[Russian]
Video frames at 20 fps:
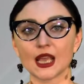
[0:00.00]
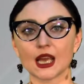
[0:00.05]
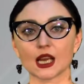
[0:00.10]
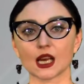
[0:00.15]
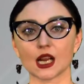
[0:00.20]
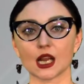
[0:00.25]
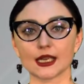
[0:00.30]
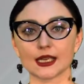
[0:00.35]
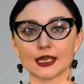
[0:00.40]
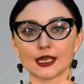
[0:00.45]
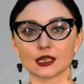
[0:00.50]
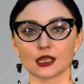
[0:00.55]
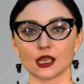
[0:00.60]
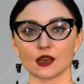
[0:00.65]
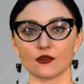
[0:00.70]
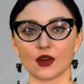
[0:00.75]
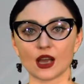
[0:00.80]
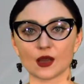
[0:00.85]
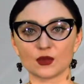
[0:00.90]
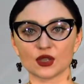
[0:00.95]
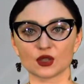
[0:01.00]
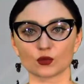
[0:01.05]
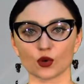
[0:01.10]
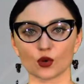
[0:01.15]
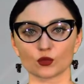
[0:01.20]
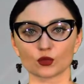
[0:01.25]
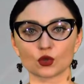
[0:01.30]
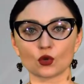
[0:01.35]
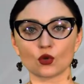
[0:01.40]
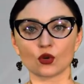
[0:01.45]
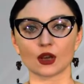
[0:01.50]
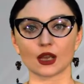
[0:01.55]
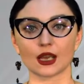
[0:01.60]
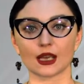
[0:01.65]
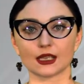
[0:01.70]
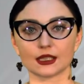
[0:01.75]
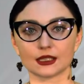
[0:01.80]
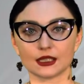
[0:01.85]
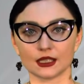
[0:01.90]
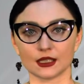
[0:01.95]
Ранее глава
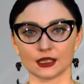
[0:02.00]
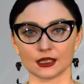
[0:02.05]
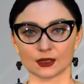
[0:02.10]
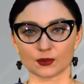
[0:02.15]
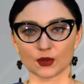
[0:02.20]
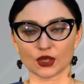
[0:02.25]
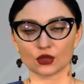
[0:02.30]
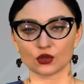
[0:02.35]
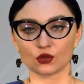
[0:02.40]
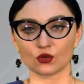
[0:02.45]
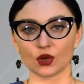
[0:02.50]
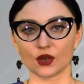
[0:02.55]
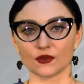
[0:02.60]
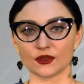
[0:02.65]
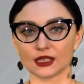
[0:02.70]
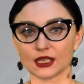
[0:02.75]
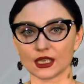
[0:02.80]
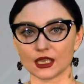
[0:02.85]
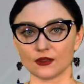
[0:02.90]
Минпромторга Денис Мантуров заявил,